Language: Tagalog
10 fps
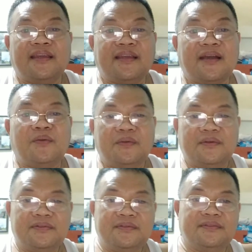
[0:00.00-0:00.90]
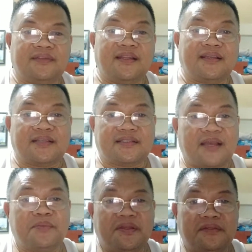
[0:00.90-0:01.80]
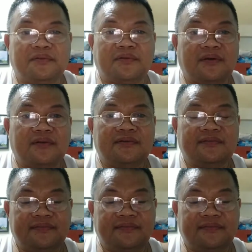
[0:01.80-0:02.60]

na ikaw ay nagsasabi ng totoo.